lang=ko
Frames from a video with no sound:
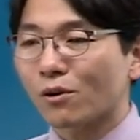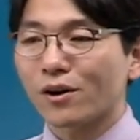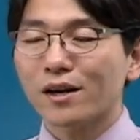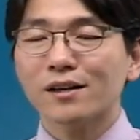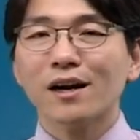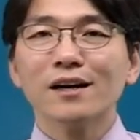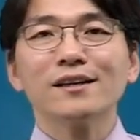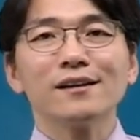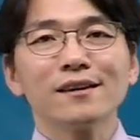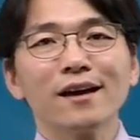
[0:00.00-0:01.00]
거래를 하게
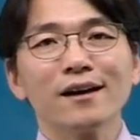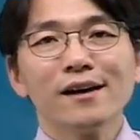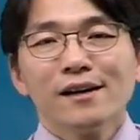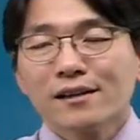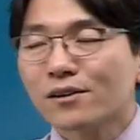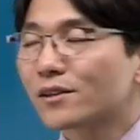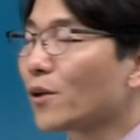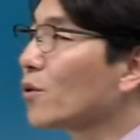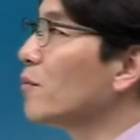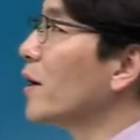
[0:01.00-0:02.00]
될 때 그럴 때
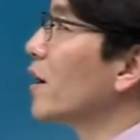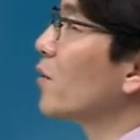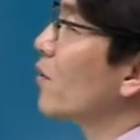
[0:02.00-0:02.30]
이걸 매개로